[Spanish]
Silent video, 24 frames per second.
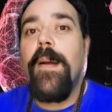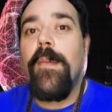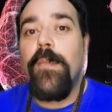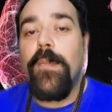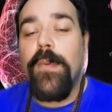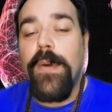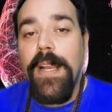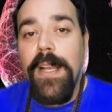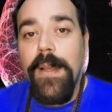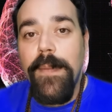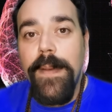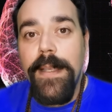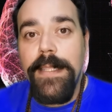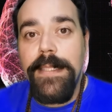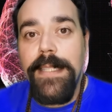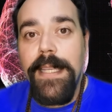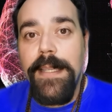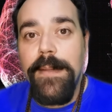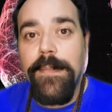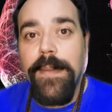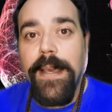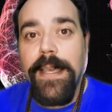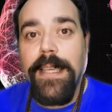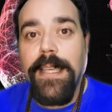vuelves a
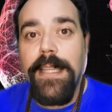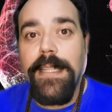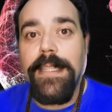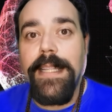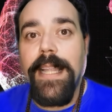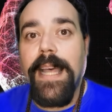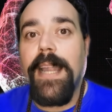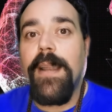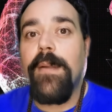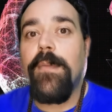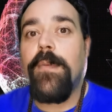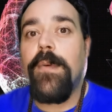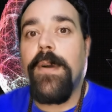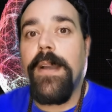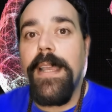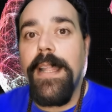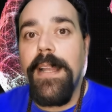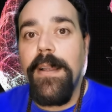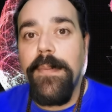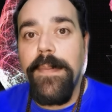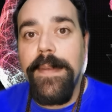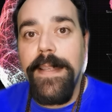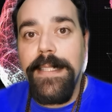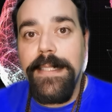imaginar,
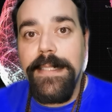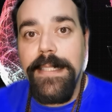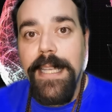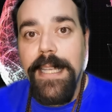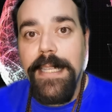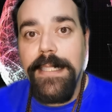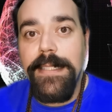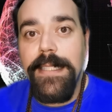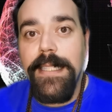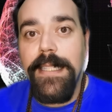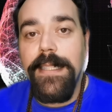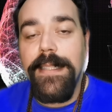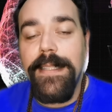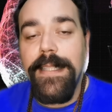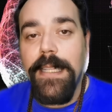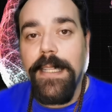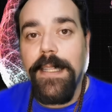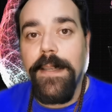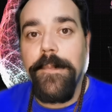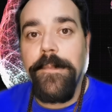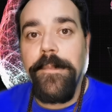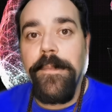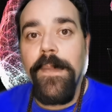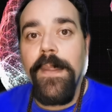vuelves a
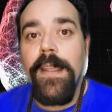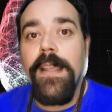sentir